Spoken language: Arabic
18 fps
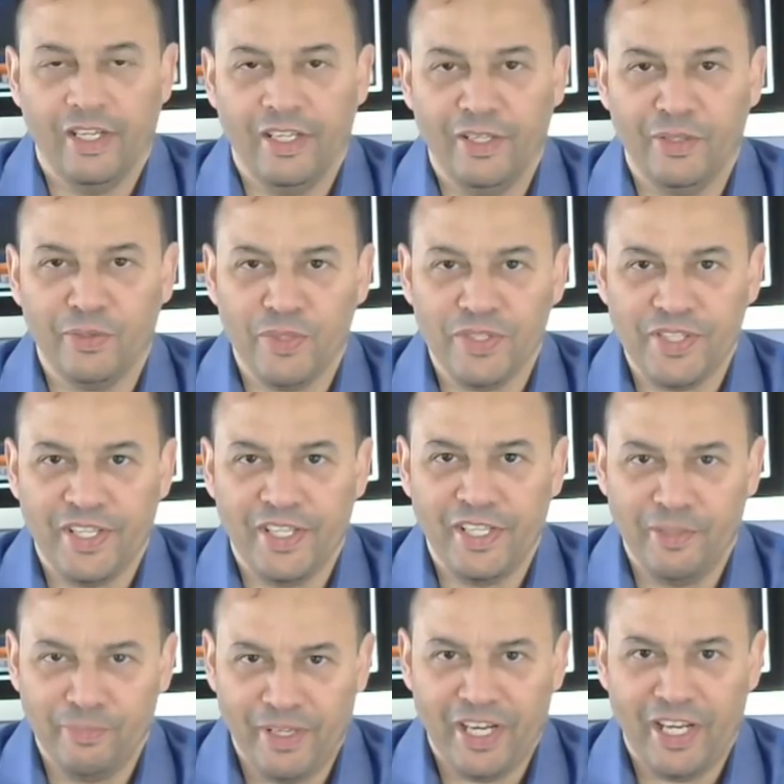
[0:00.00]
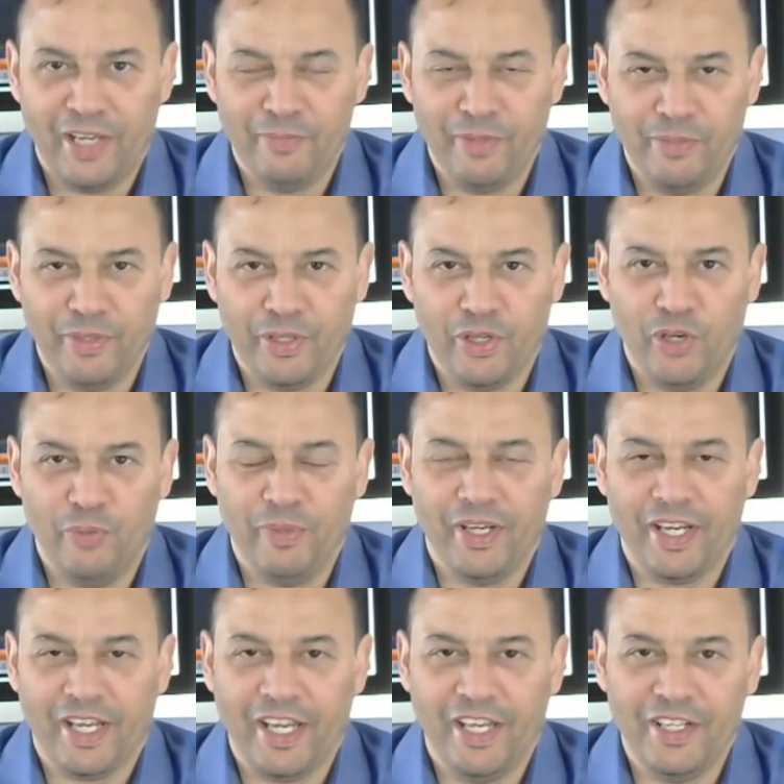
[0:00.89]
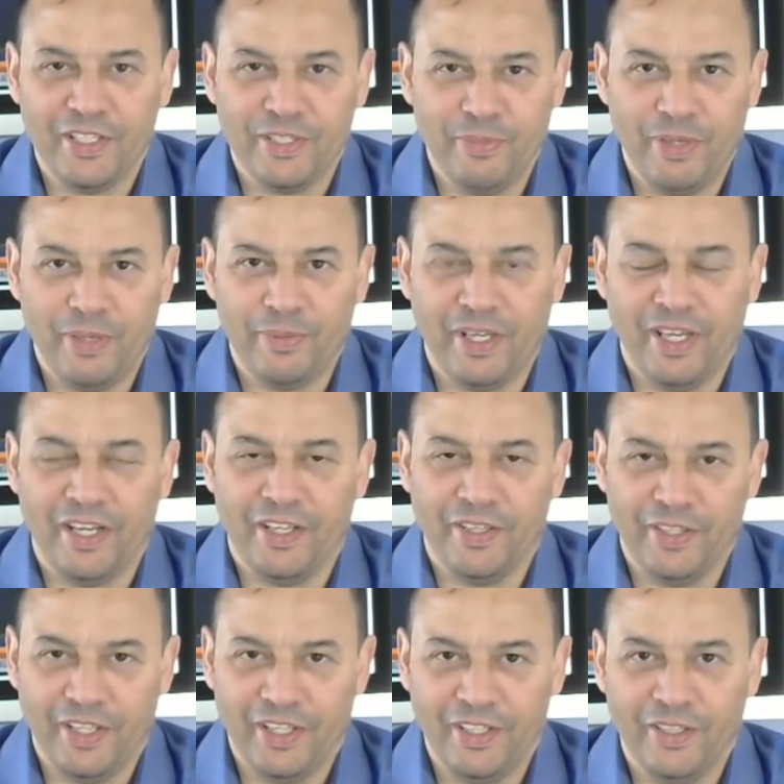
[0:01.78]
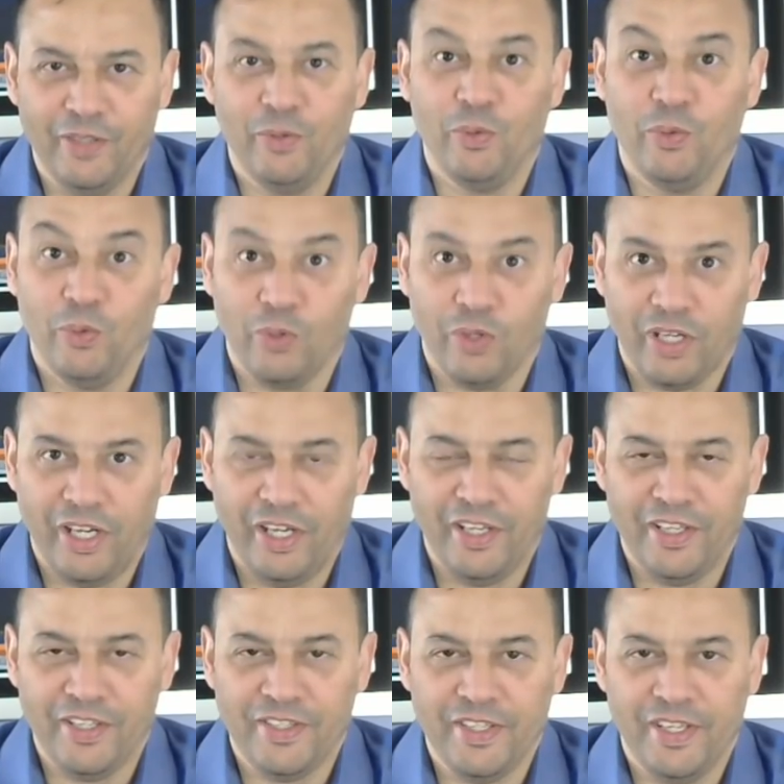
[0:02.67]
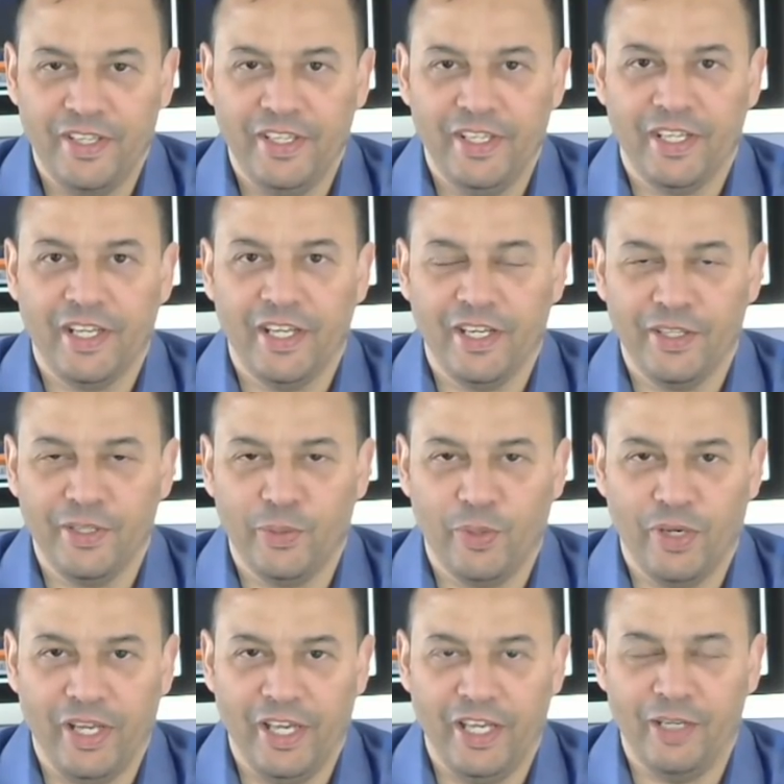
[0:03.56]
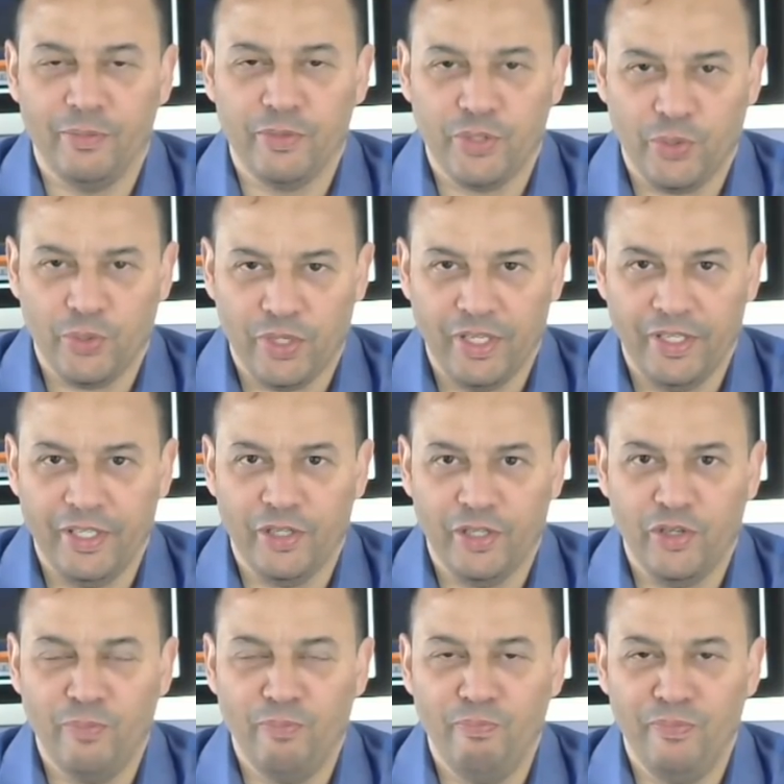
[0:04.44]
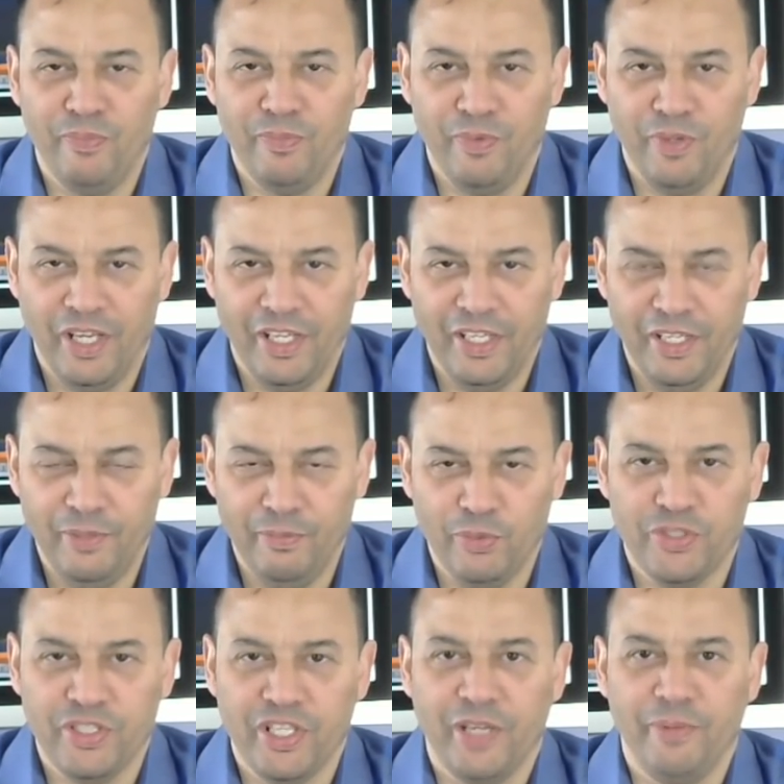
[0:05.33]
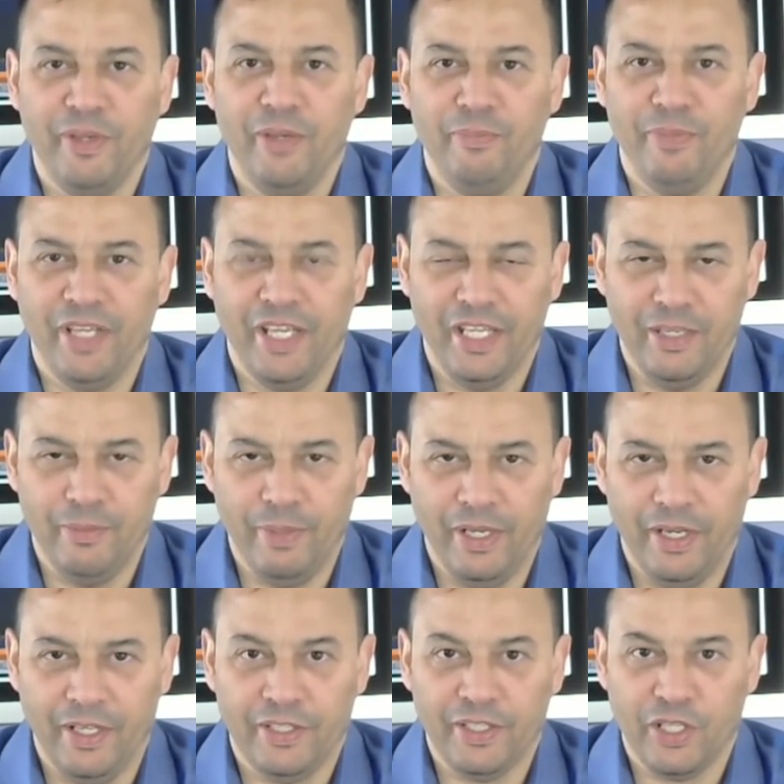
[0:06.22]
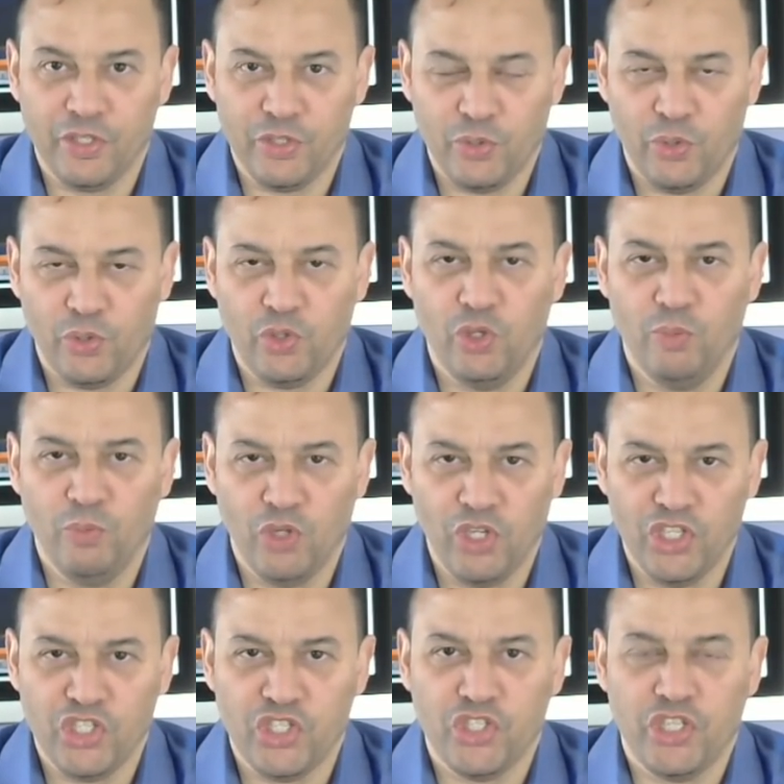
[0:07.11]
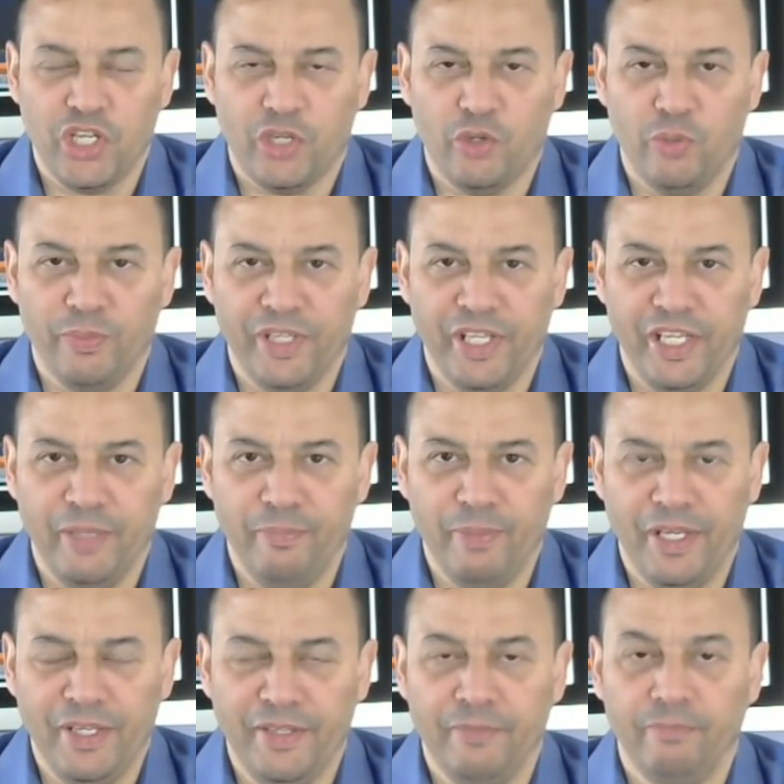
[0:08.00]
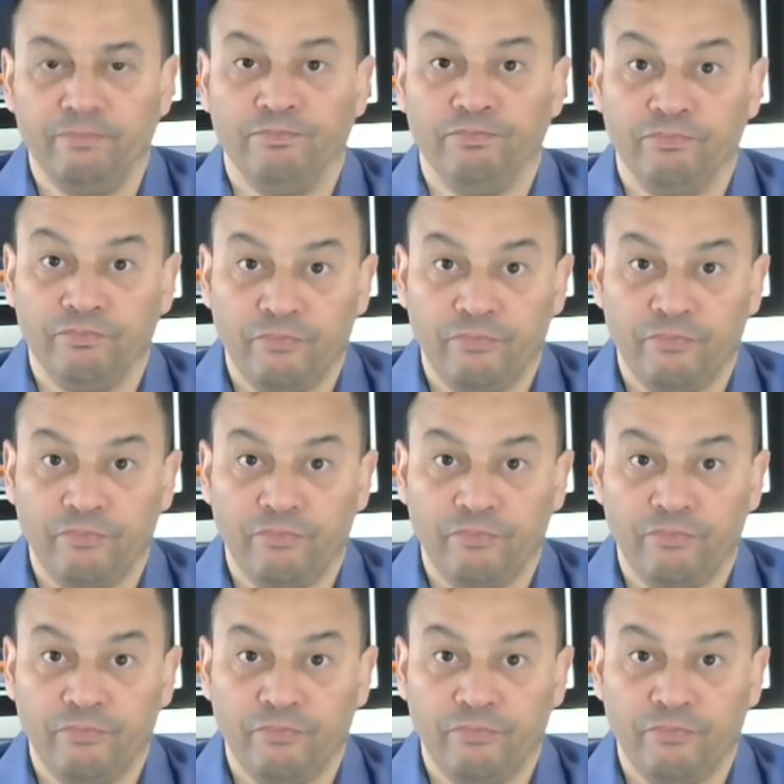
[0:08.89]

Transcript: اهلا وسهلا مرحبا بكم على قناه باب كندا والقناه الثانيه كندا والعالم شكرا لكم من اي متابع من اي بلد كنشكركم وكنشجعكم دائما